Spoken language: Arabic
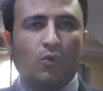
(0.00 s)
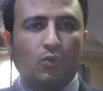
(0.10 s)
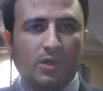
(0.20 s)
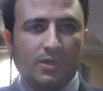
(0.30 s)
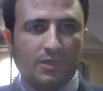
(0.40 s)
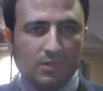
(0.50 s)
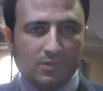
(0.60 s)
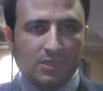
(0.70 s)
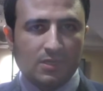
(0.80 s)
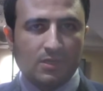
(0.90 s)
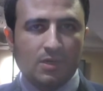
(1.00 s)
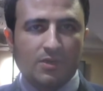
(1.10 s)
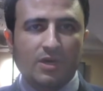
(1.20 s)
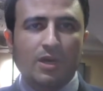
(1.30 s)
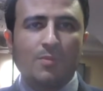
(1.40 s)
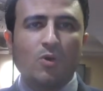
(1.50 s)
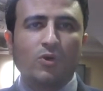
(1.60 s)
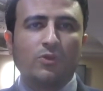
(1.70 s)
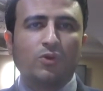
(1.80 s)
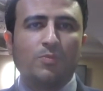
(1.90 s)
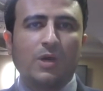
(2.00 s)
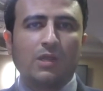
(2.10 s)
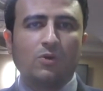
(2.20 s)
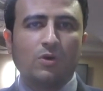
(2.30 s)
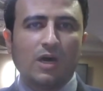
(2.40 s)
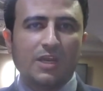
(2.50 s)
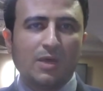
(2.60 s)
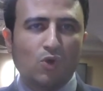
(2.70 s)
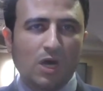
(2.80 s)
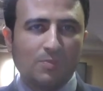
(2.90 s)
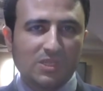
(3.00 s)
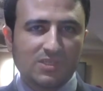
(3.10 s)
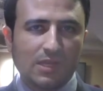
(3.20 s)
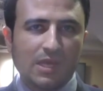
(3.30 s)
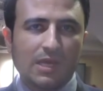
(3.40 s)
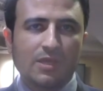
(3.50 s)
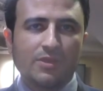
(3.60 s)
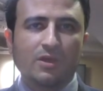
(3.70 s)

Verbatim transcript: ورياضيا ذكر موقع دون بالو أن محمد صلاح الذي